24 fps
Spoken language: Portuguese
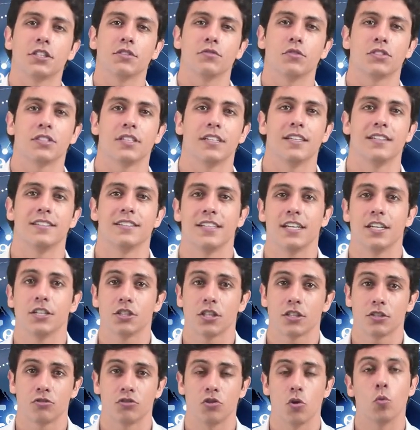que você
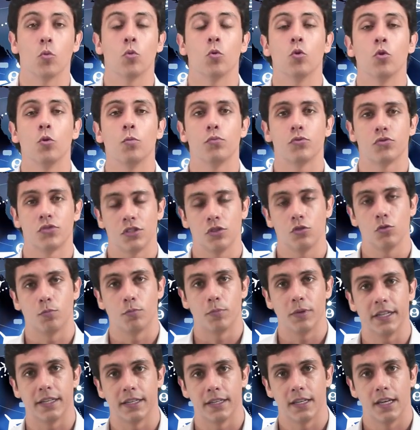deseja que seu grupo se
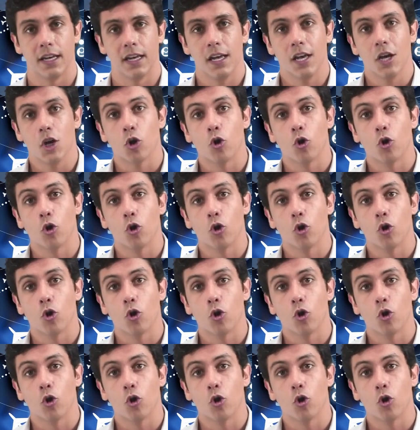duplique?